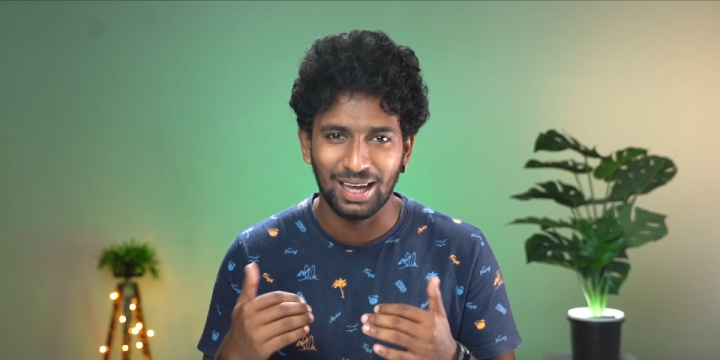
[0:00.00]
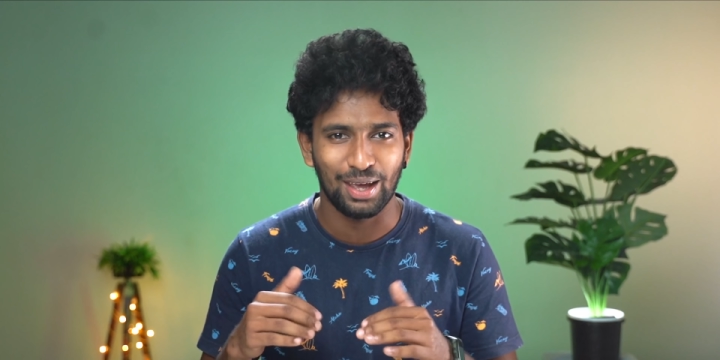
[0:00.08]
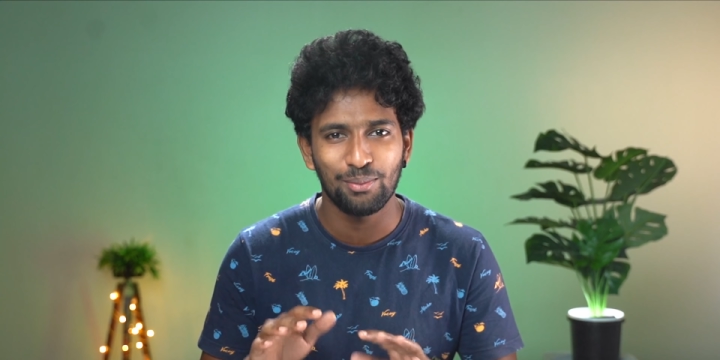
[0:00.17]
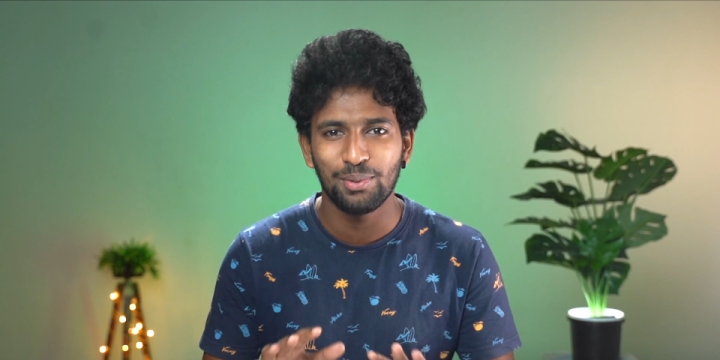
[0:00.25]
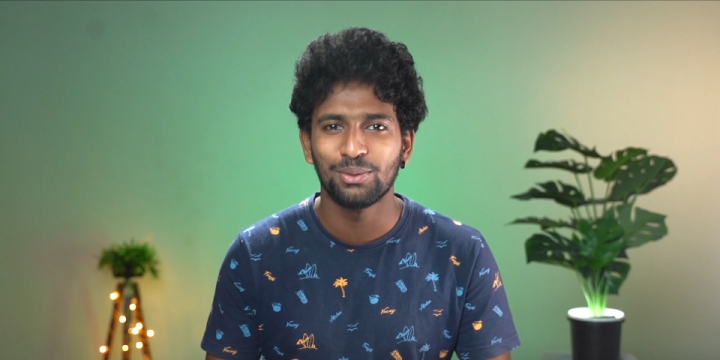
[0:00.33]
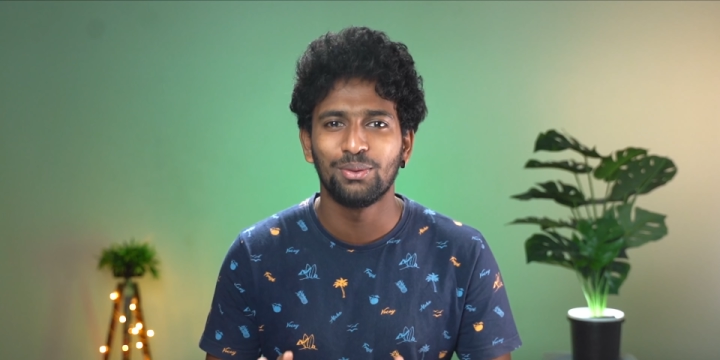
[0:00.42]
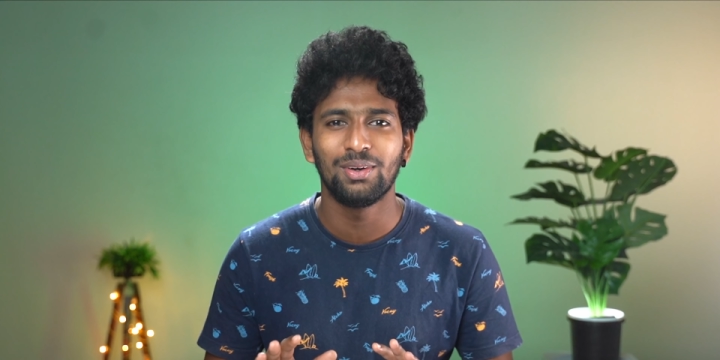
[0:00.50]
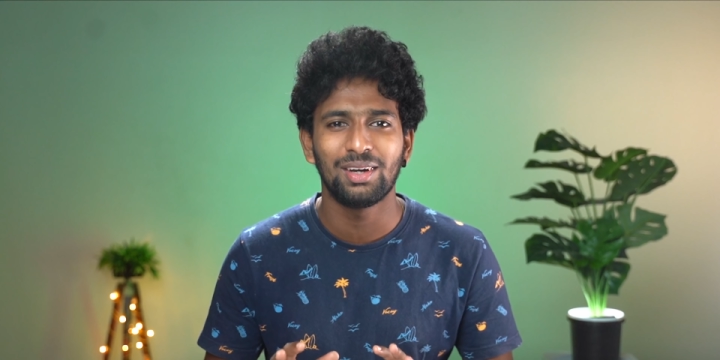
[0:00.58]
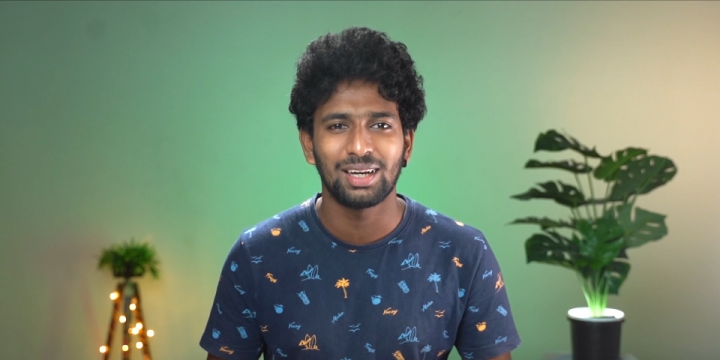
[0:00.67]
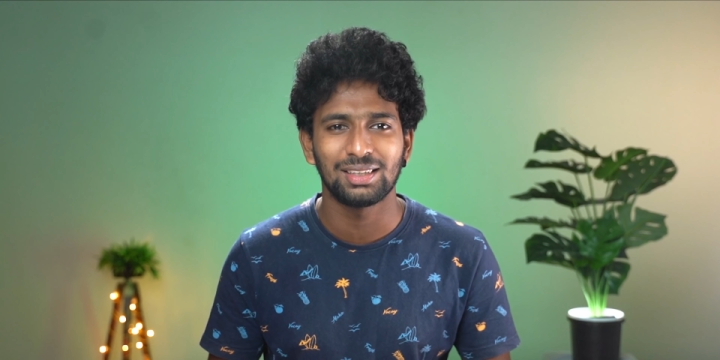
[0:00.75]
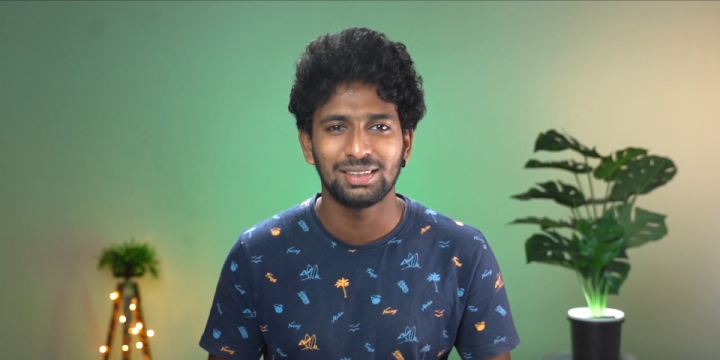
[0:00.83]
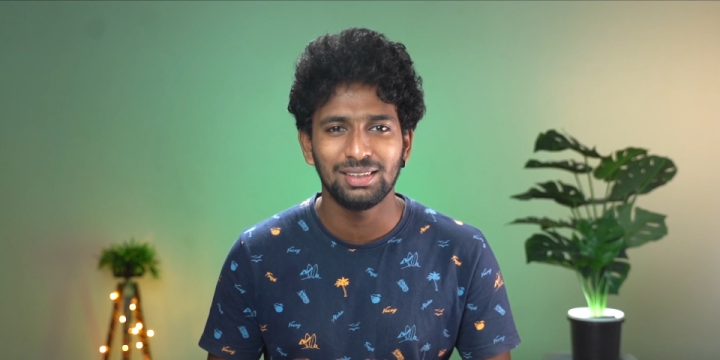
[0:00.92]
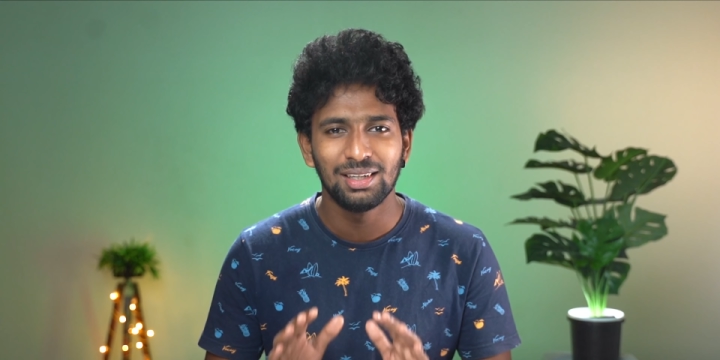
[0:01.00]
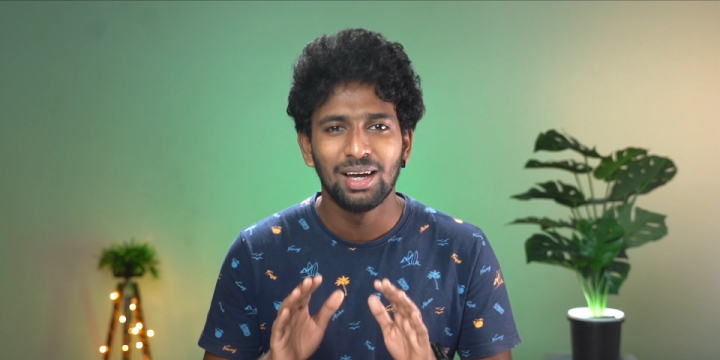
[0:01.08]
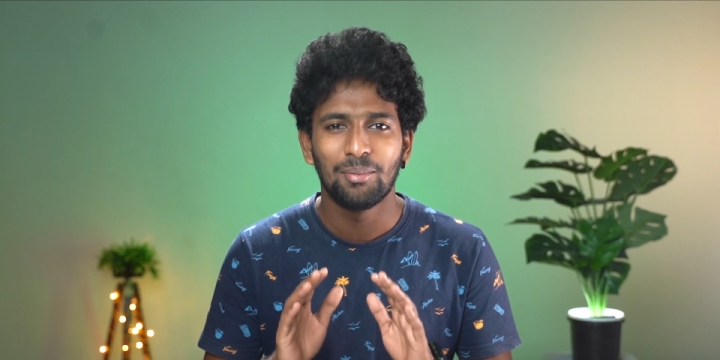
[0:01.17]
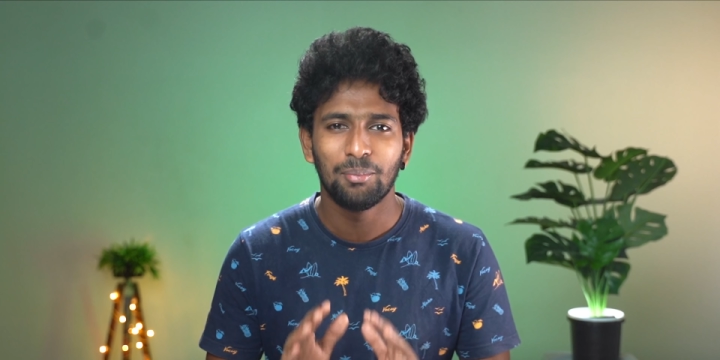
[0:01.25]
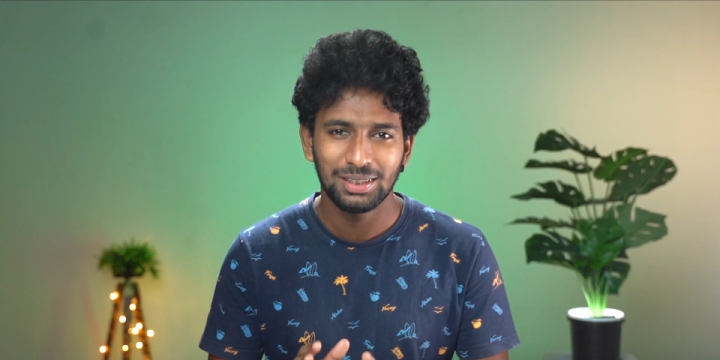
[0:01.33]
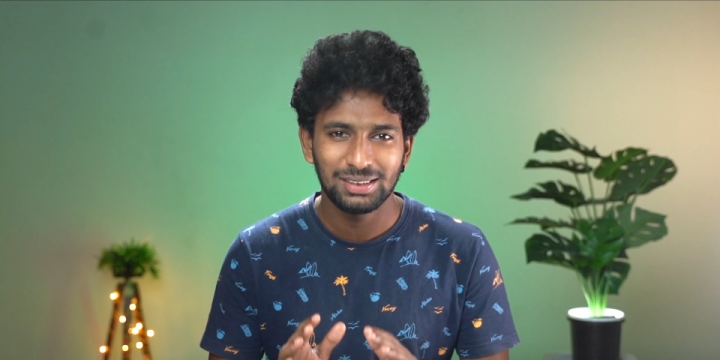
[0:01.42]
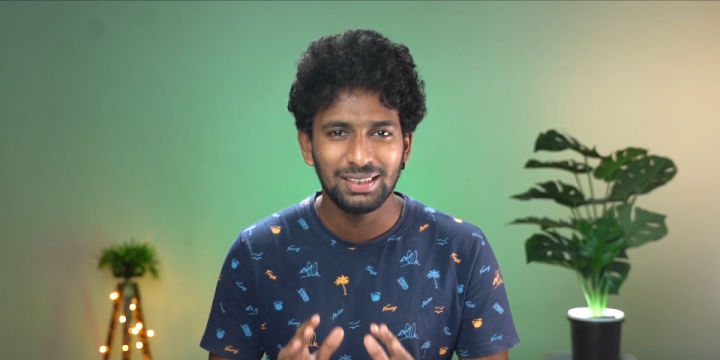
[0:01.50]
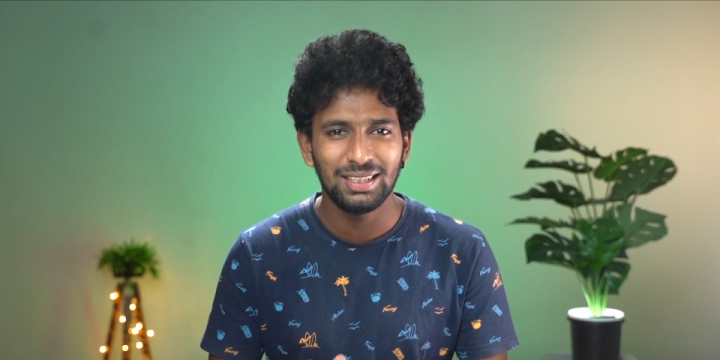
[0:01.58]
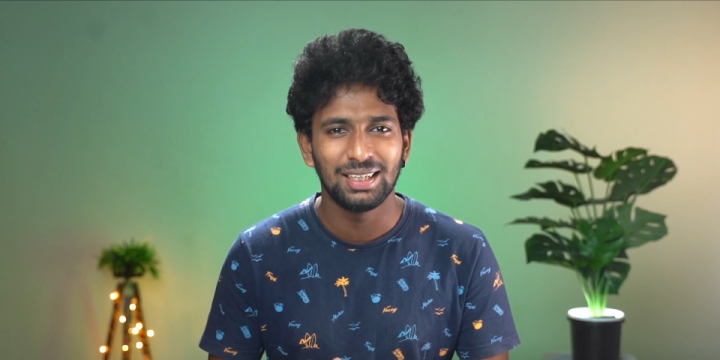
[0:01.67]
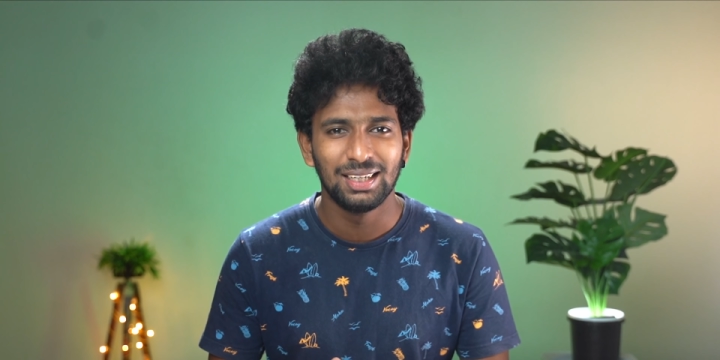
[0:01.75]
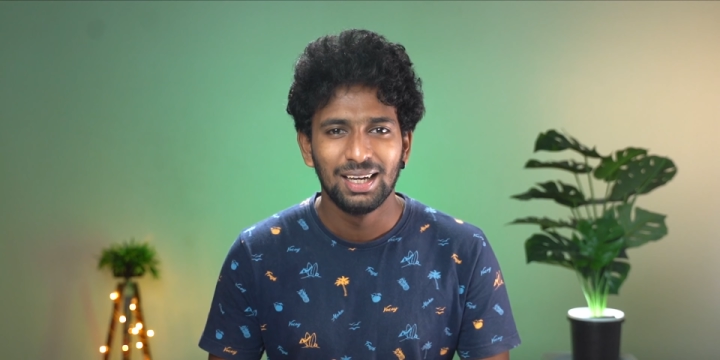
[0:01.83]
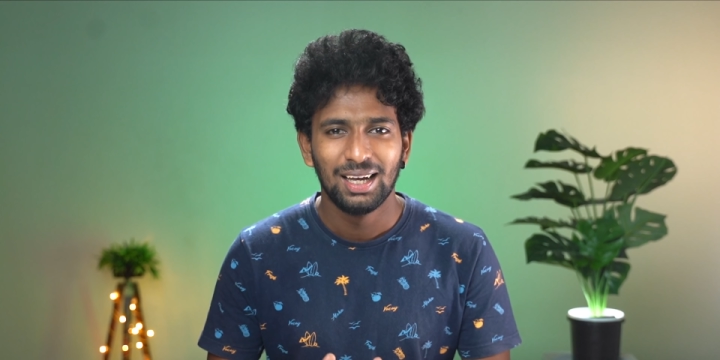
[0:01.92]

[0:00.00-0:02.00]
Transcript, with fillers: ஐ ஹவ் மை ஓன் ரீசன் பட் ஸ்டில்